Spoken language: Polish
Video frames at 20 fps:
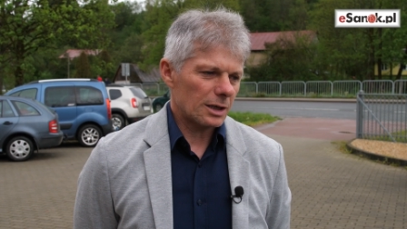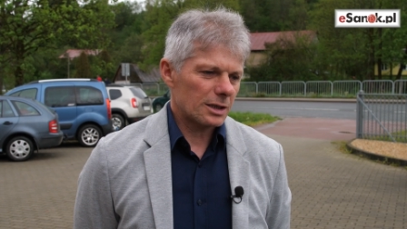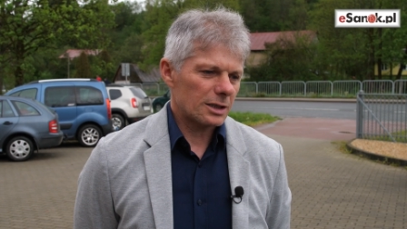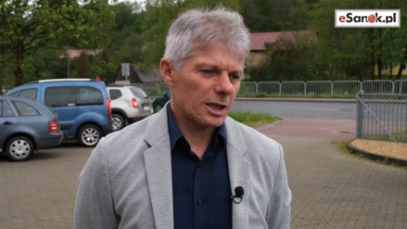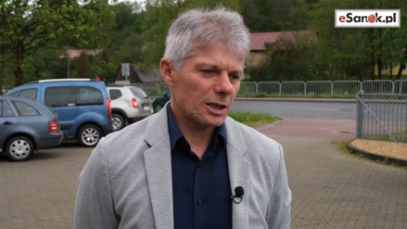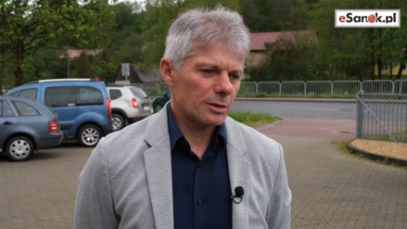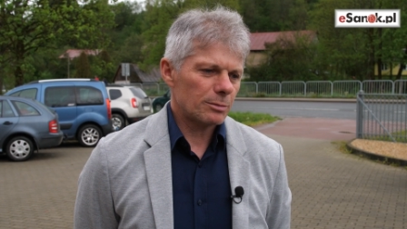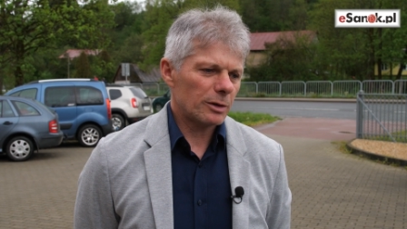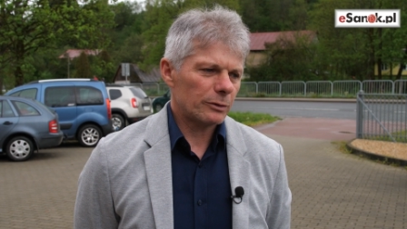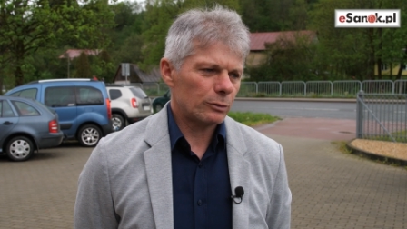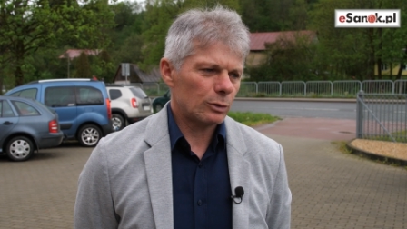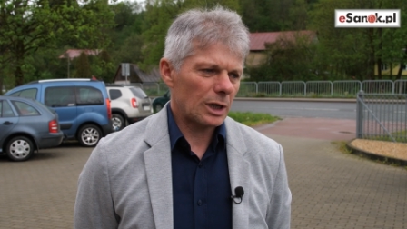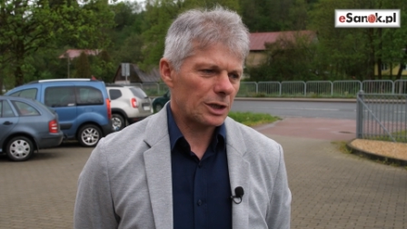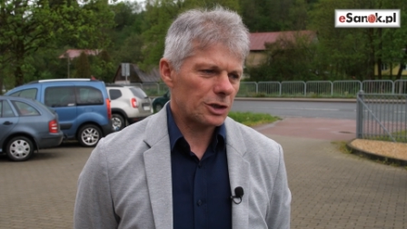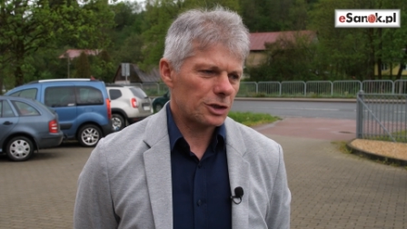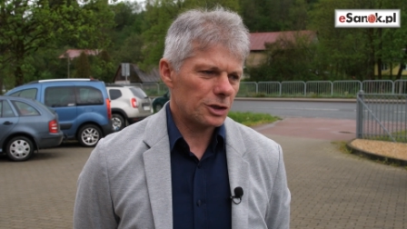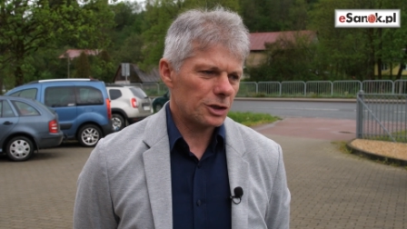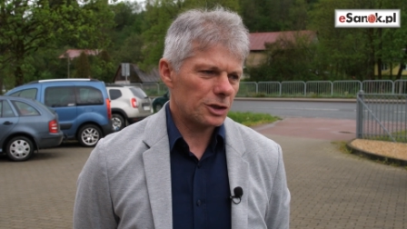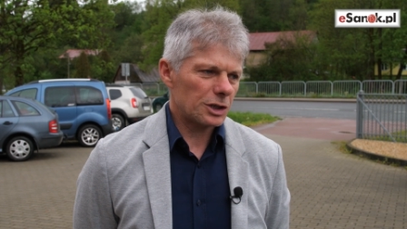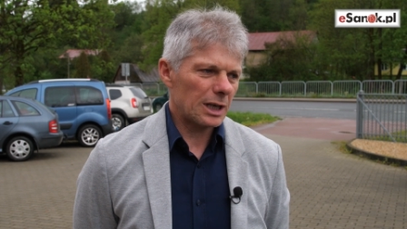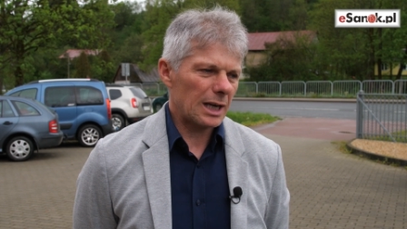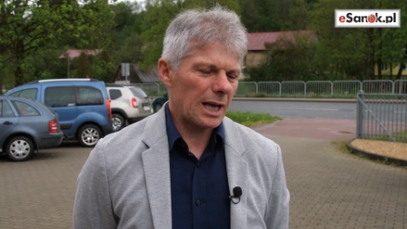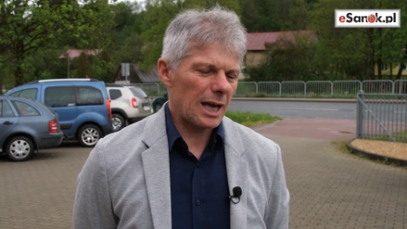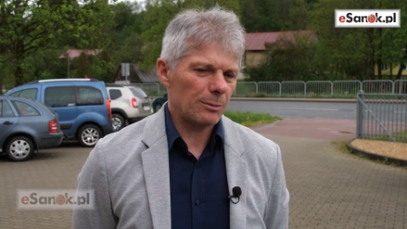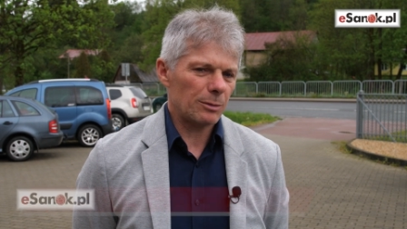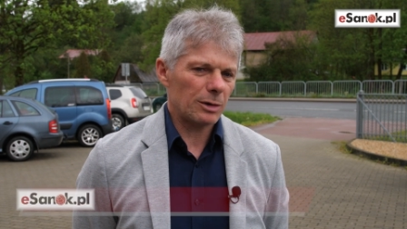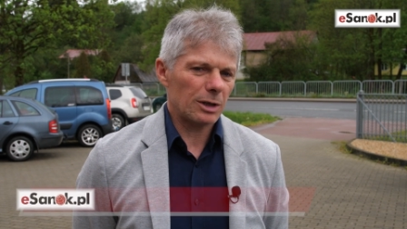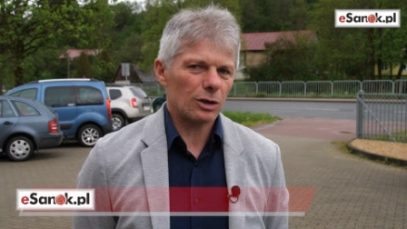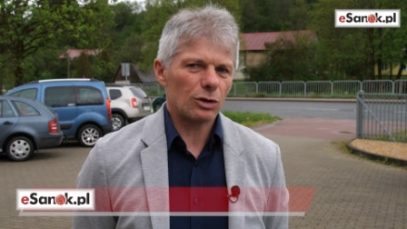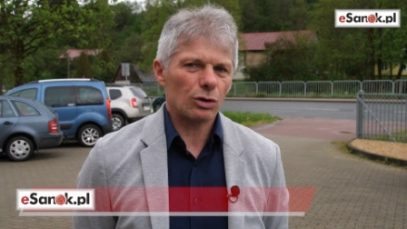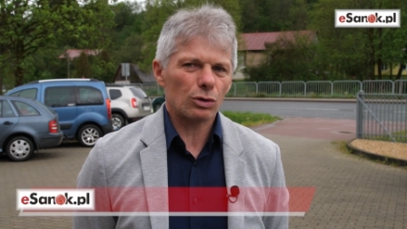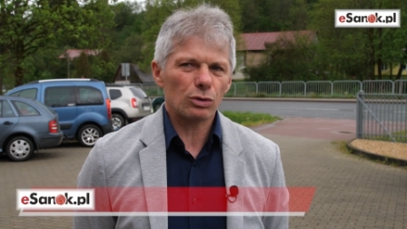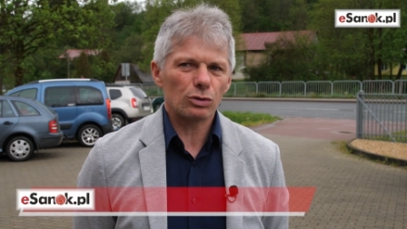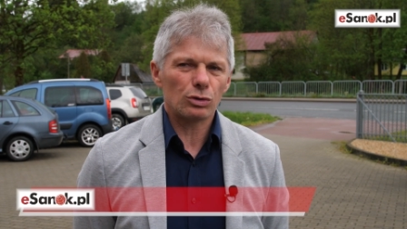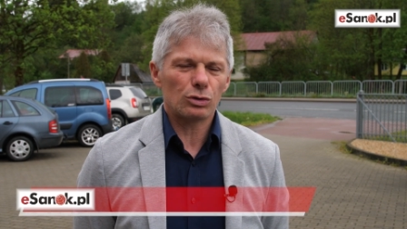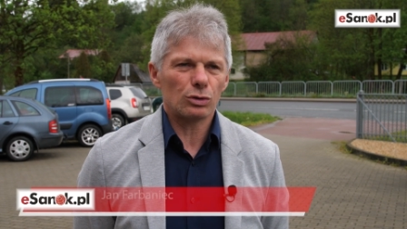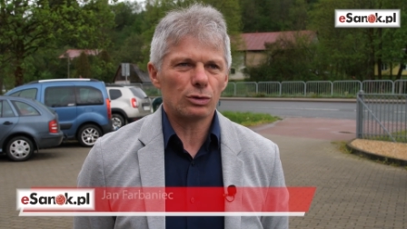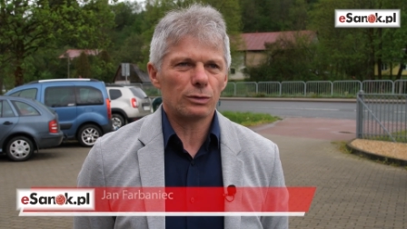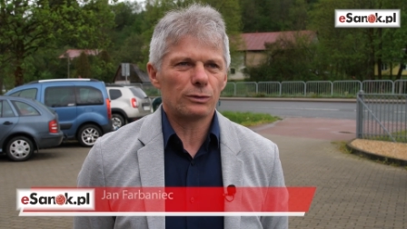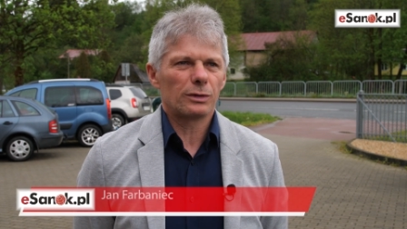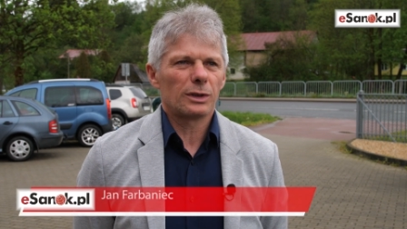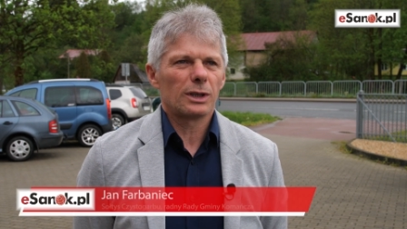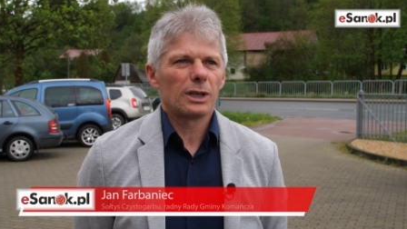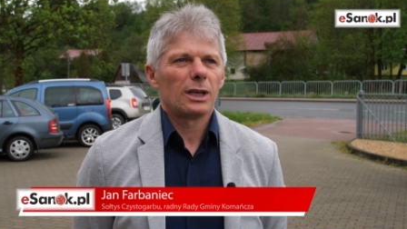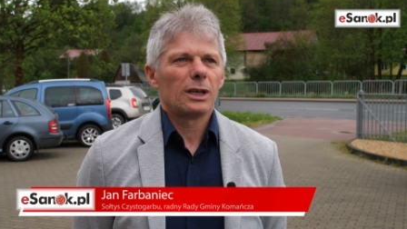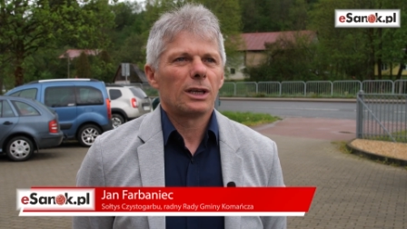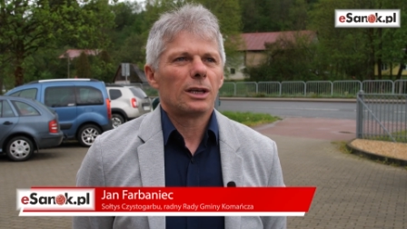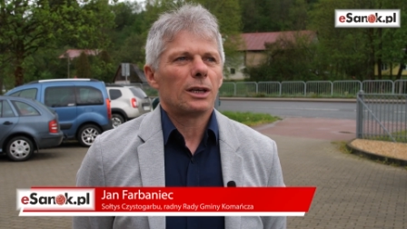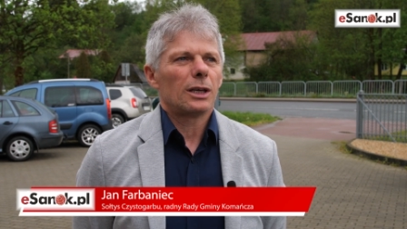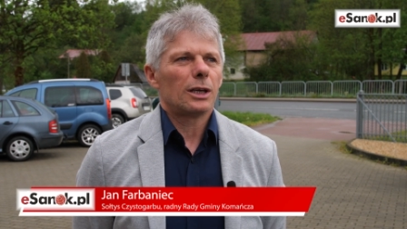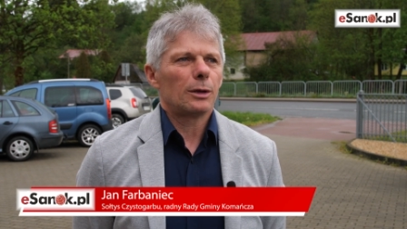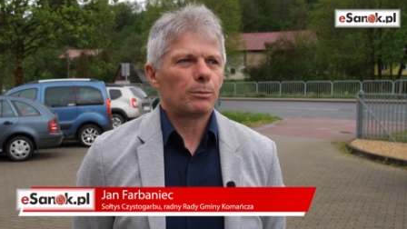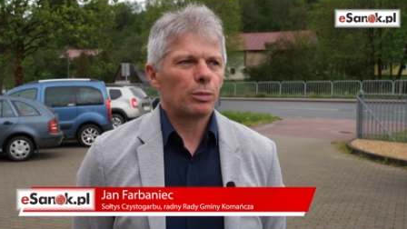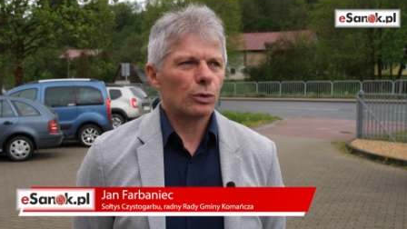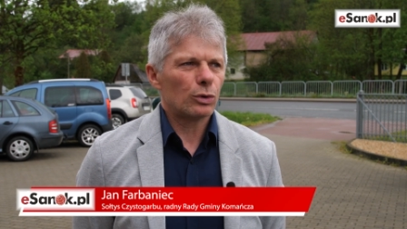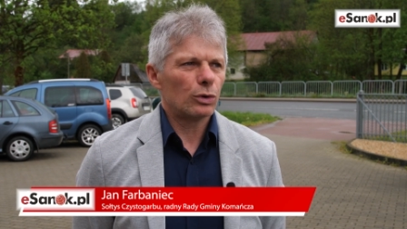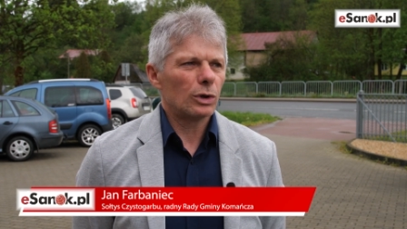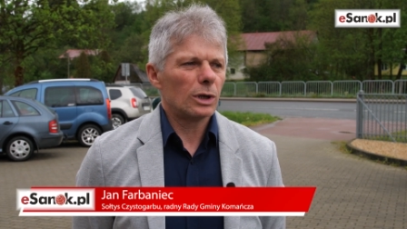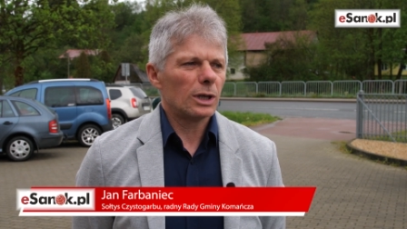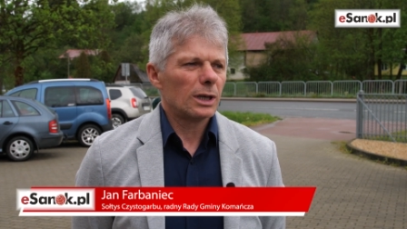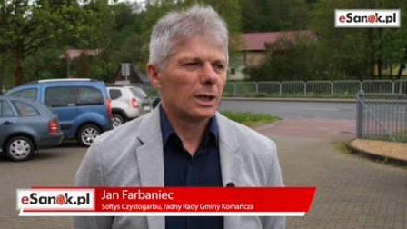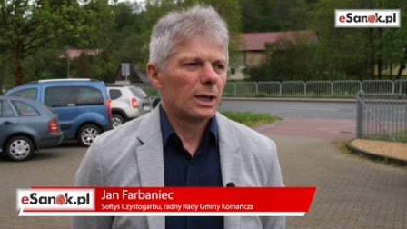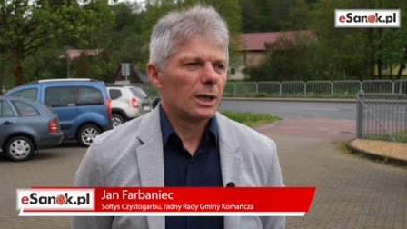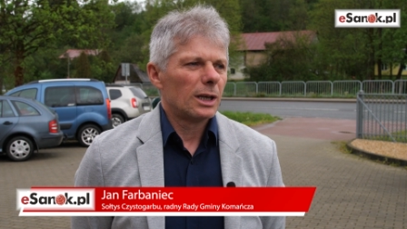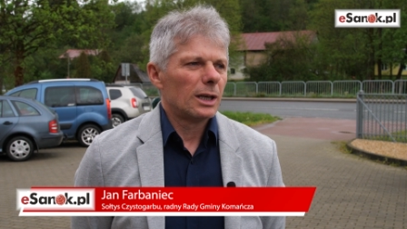Jesteśmy właścicielami gruntów i pól,